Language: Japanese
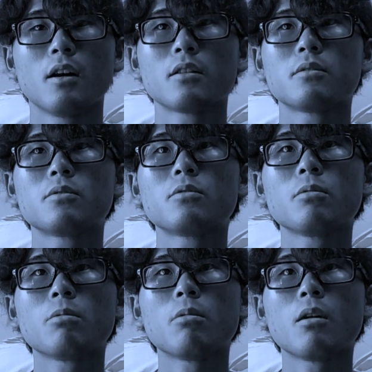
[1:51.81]
あ
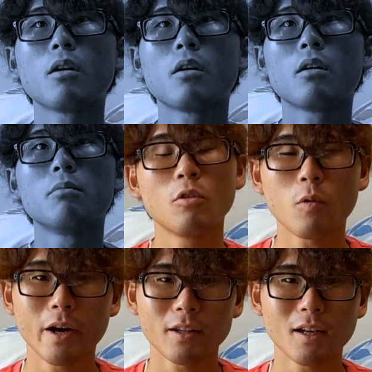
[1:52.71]
とは、
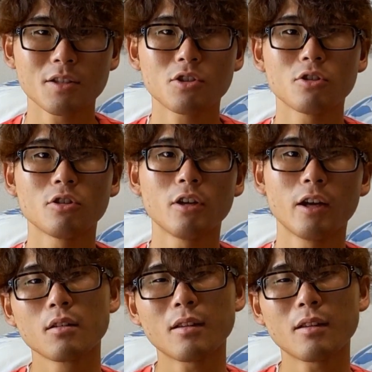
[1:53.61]
ホワイトアッシュ。